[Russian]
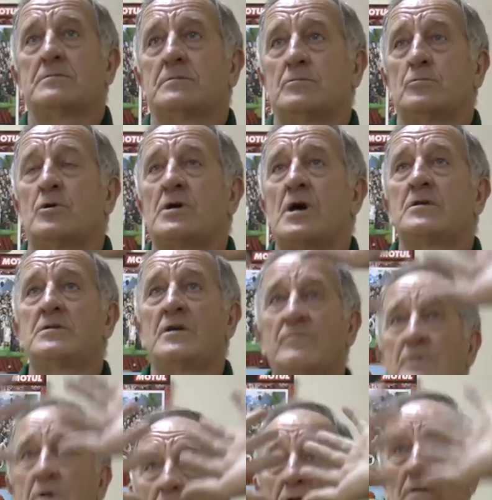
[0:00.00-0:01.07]
ноги
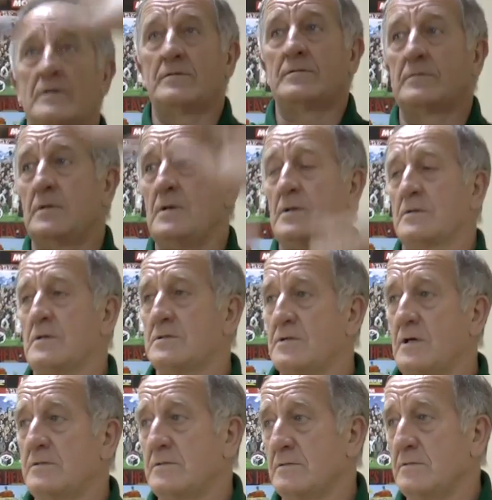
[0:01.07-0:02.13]
активнее, так
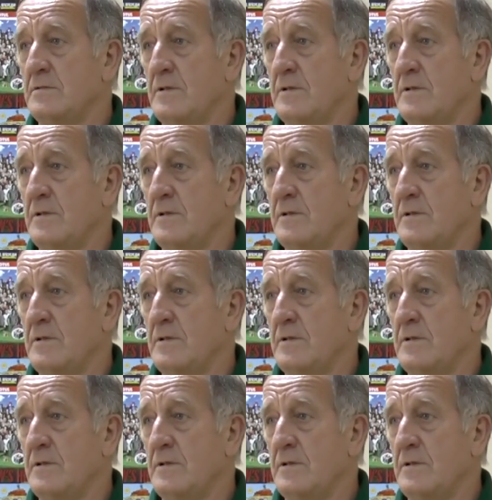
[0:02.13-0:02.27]
сказать,